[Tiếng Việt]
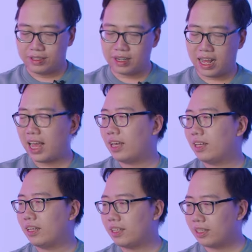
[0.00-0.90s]
tức là hai
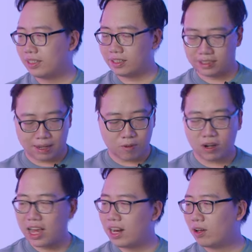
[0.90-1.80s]
game
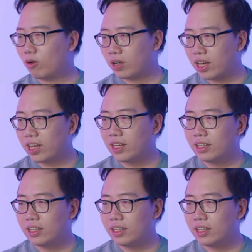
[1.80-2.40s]
online là ok